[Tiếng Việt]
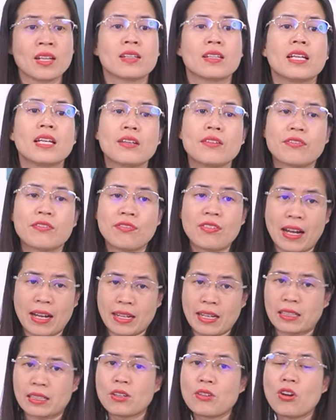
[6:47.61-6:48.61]
thì phải
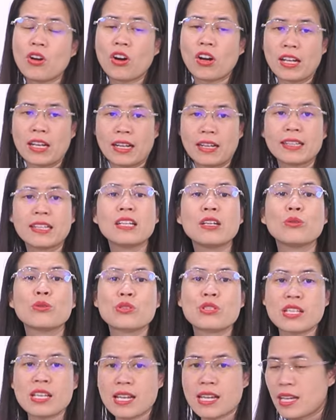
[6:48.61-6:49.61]
đặt câu hỏi là
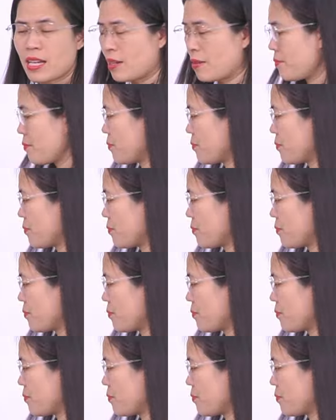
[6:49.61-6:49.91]
điều gì